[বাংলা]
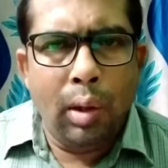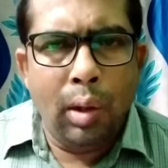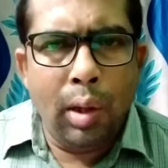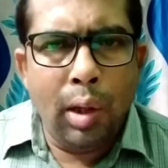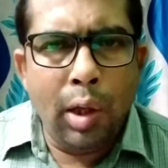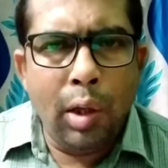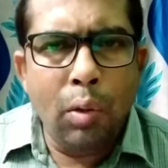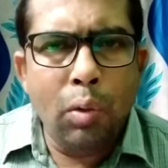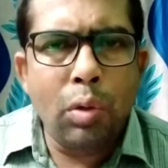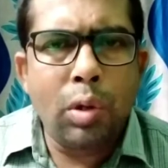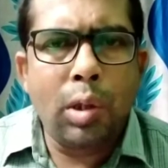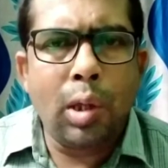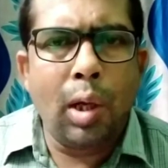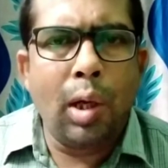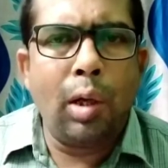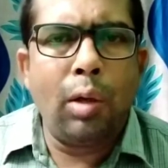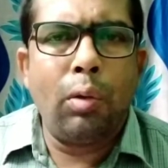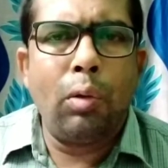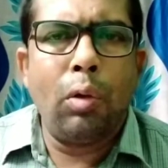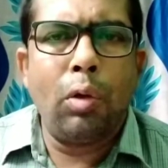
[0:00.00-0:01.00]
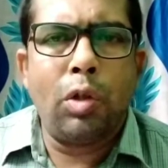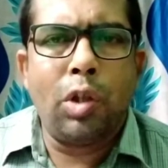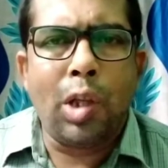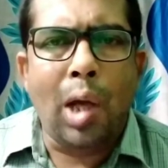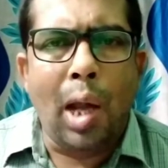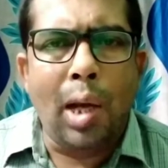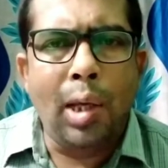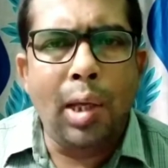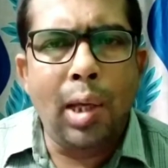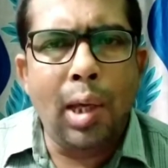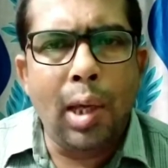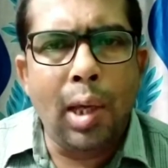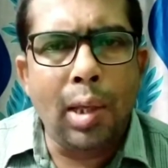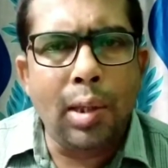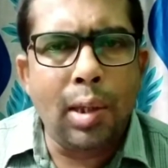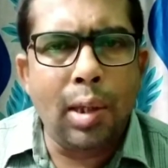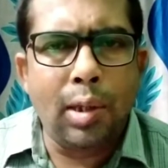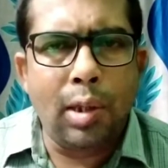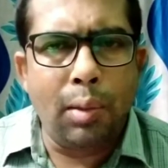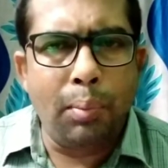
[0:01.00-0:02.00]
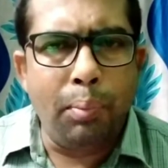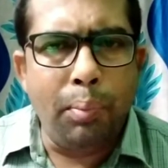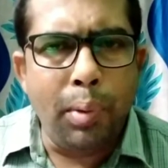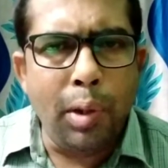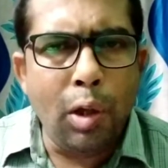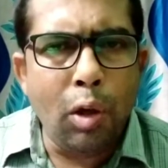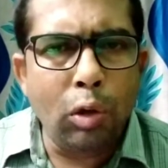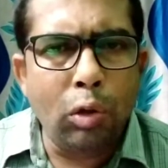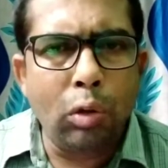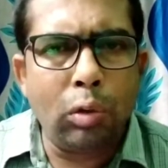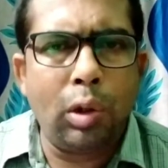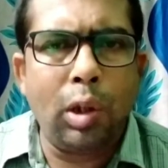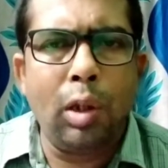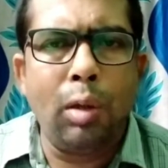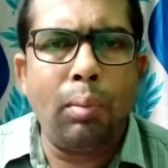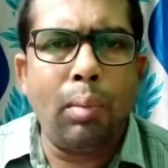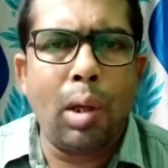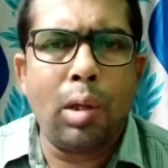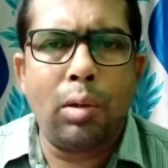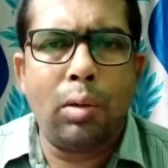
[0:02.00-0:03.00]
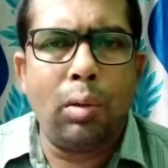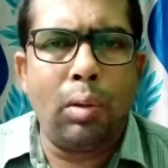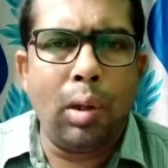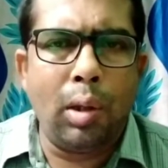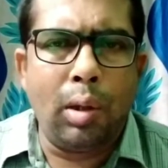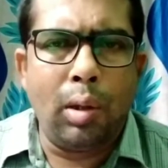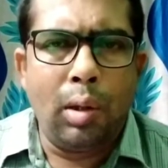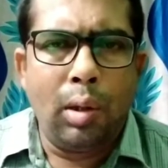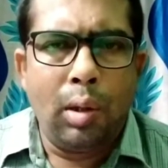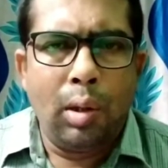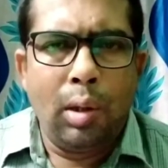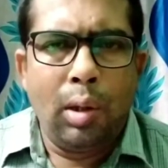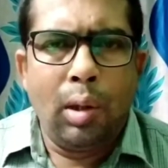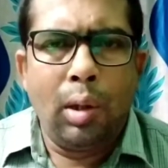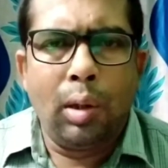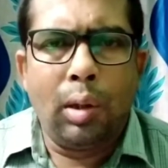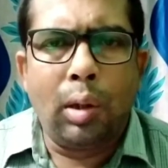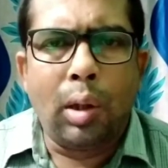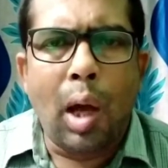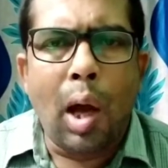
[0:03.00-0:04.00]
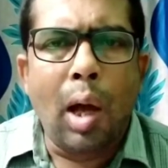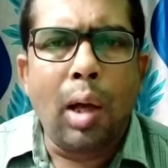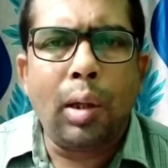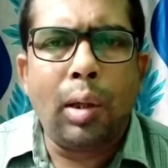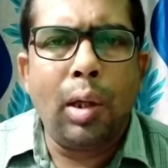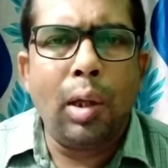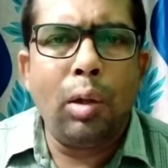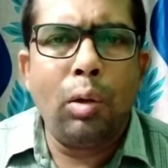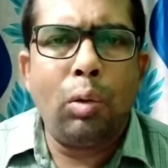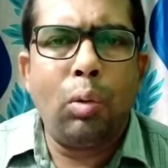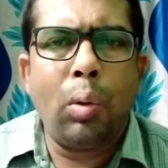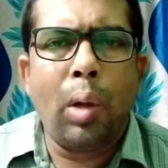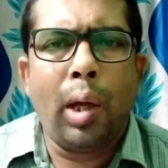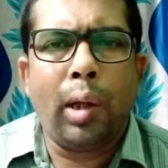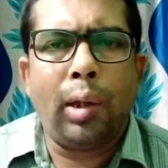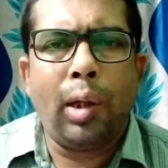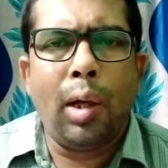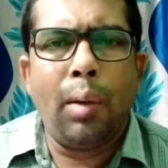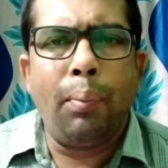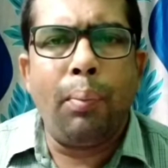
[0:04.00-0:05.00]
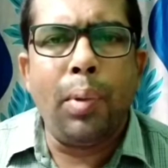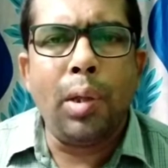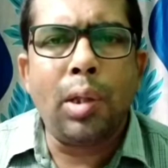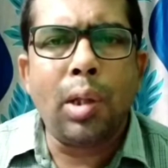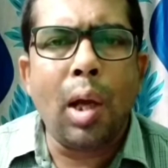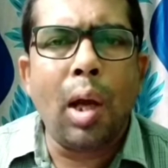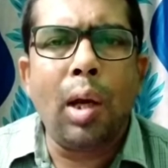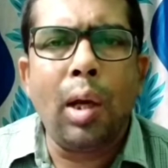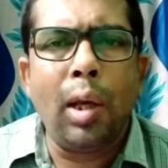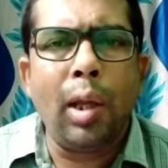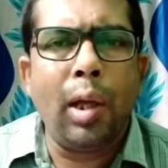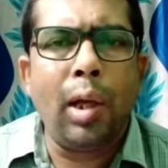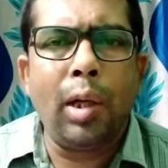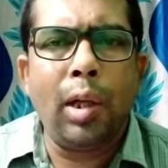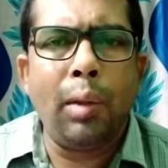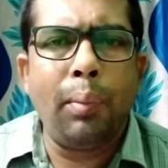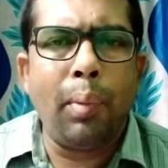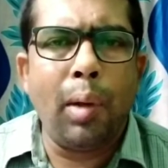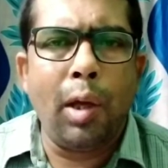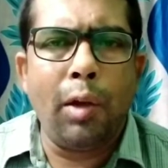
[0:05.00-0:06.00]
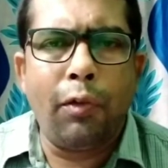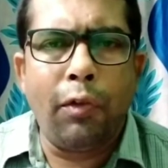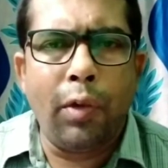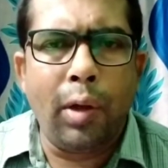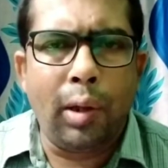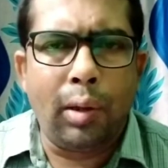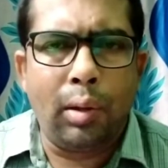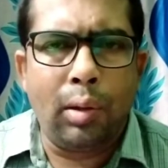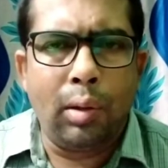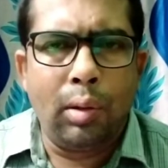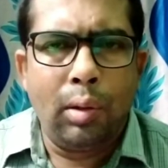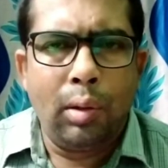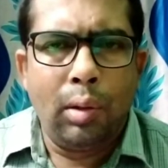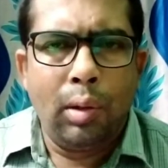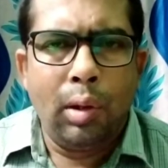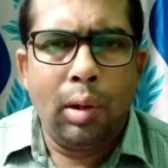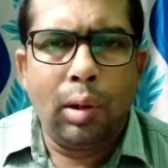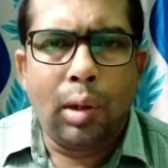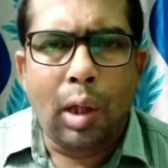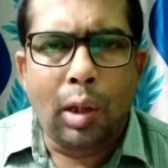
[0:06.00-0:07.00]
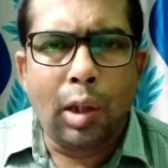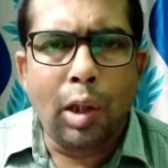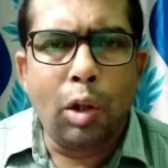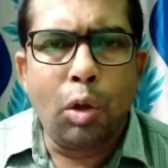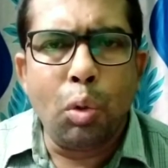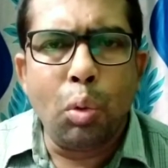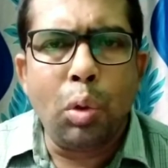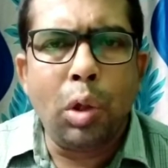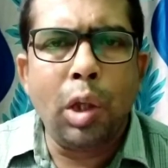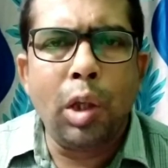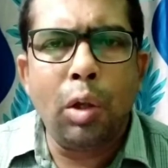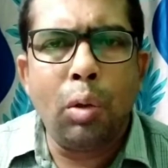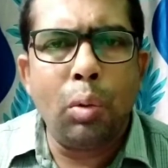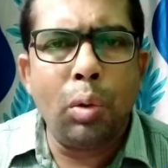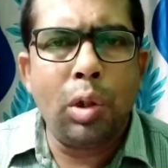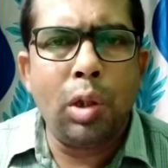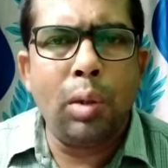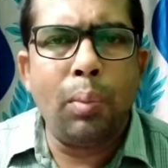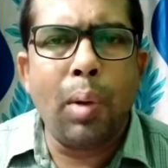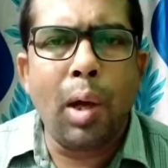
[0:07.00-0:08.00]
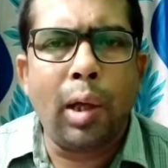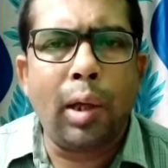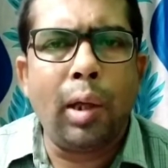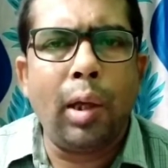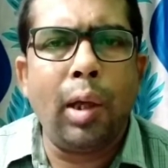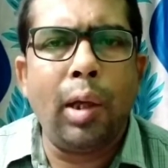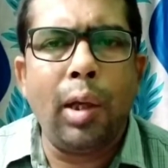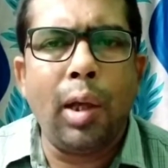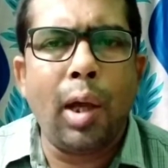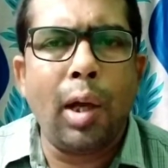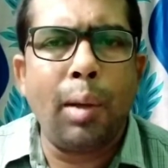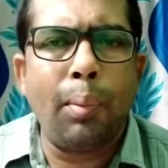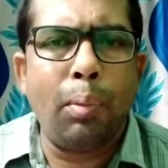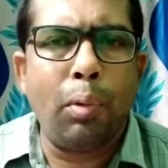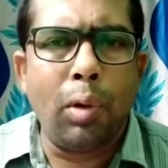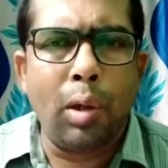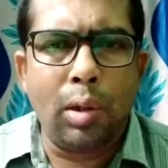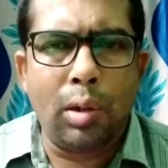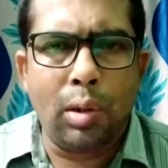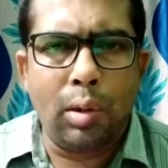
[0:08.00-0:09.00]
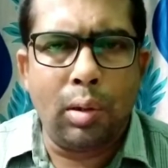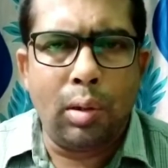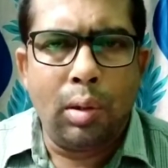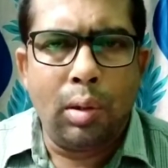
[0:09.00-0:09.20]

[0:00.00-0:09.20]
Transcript: নিউজ চ্যানেলগুলো চালিয়ে এসেছে বিগত তিন মাস ধরে তার কিন্তু একটা বিশাল নেগেটিভ এফেক্ট তাদের রুটি রুজি বা কেরিয়ারে পড়েছে